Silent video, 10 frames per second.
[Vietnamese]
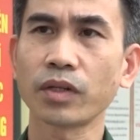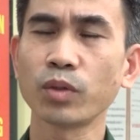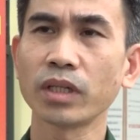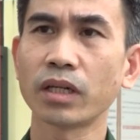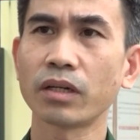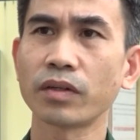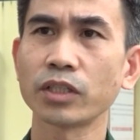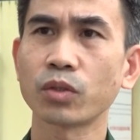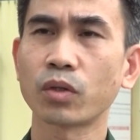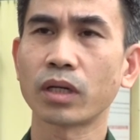Phát huy ờ, vai
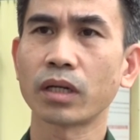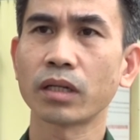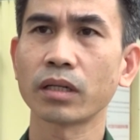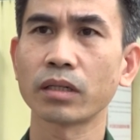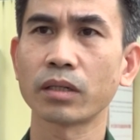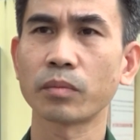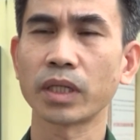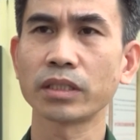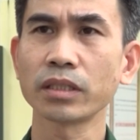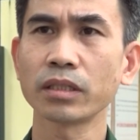trò ờ,
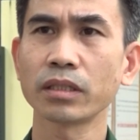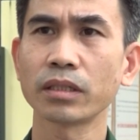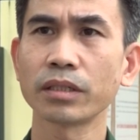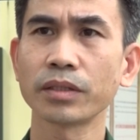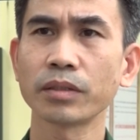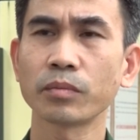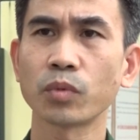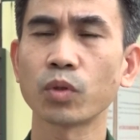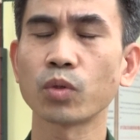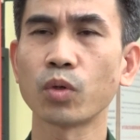bản chất ờ,
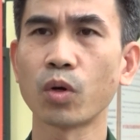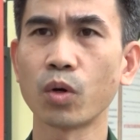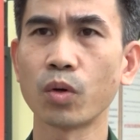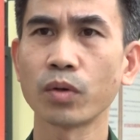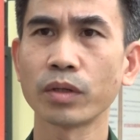bộ đội cụ Hồ